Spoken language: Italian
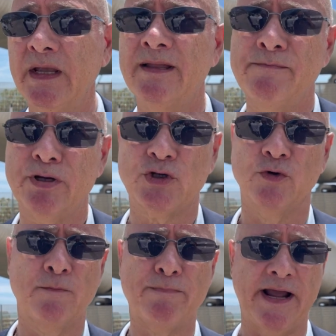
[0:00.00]
I tempi
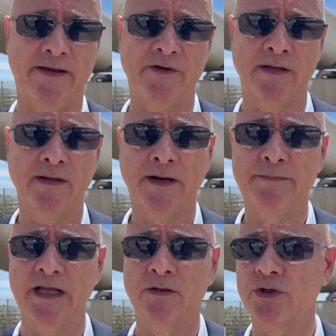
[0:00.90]
sono brevi, ripeto,